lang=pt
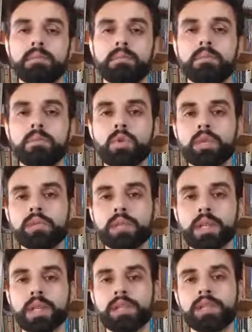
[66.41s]
muito
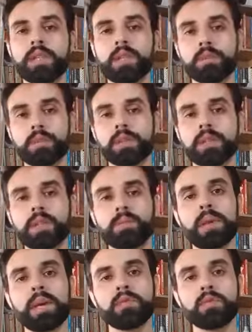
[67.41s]
grande e importante
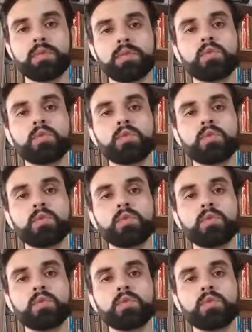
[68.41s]
para todos